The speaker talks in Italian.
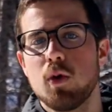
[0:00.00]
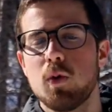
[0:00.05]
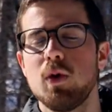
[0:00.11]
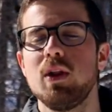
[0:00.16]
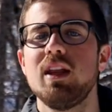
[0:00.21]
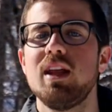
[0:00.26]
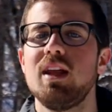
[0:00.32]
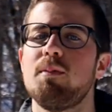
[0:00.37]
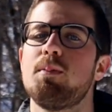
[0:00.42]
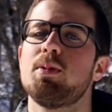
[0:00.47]

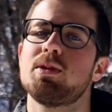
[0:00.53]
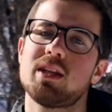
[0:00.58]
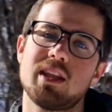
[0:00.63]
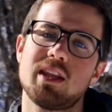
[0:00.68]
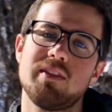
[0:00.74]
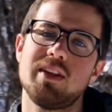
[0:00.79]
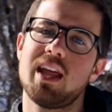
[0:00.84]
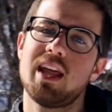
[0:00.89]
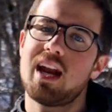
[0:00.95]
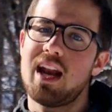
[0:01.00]
quindi
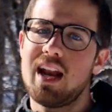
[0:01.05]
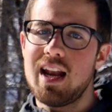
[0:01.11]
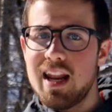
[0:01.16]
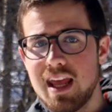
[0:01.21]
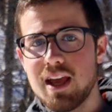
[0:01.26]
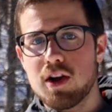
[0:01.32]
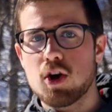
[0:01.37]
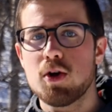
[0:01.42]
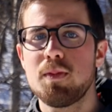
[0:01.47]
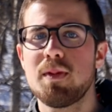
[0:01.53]
potete vedere
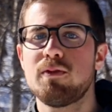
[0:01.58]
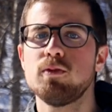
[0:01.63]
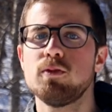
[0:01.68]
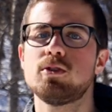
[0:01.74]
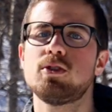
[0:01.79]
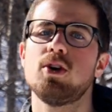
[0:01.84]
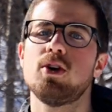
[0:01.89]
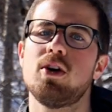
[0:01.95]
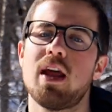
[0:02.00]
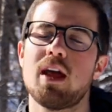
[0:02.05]
lì come
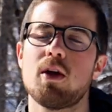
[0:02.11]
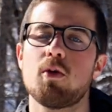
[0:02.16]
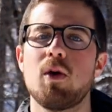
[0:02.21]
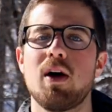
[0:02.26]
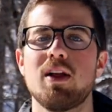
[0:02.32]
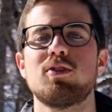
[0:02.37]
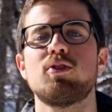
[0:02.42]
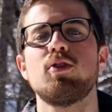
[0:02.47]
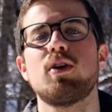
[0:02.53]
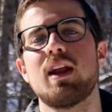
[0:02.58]
funziona e
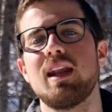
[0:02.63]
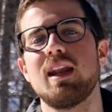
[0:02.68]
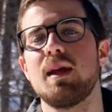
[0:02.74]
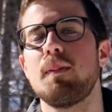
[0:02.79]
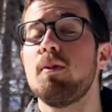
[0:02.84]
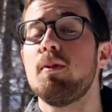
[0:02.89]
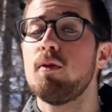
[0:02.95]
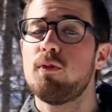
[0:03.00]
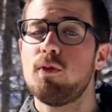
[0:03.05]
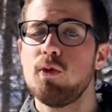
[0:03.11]
quanto
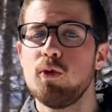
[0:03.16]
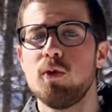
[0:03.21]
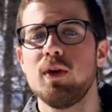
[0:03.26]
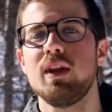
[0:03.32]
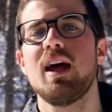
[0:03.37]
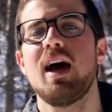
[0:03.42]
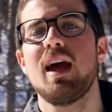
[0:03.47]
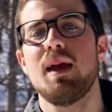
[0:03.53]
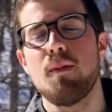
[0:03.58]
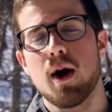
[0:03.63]
rende più
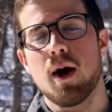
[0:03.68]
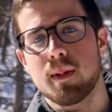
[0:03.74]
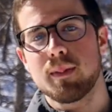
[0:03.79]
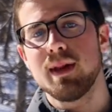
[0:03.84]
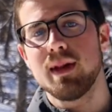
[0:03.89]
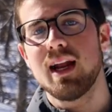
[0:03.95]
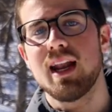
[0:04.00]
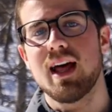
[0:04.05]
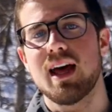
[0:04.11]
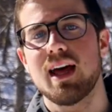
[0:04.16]
fluida e
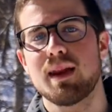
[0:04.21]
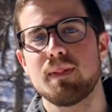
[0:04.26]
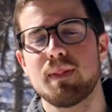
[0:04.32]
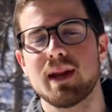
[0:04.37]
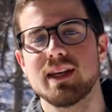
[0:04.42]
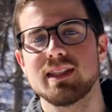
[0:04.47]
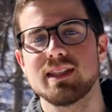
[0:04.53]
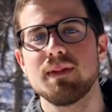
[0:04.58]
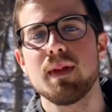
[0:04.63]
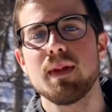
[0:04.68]
morbida la
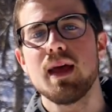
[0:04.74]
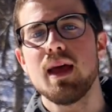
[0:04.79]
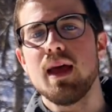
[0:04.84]
ripresa.